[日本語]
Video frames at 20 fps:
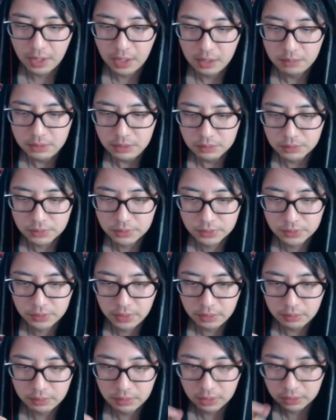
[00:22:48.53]
闇を
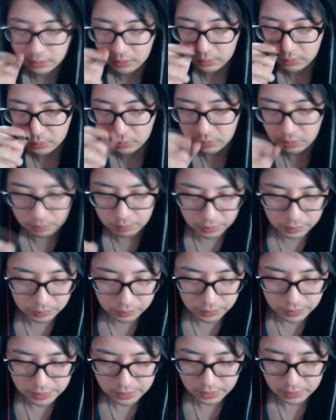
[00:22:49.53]
作れるかっていうところが
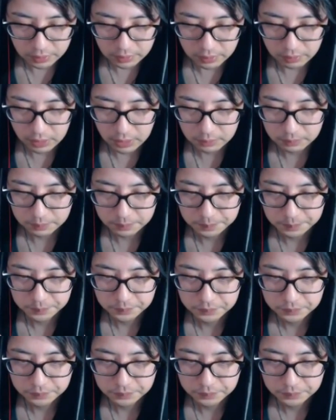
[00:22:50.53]
ポイントですね、これは。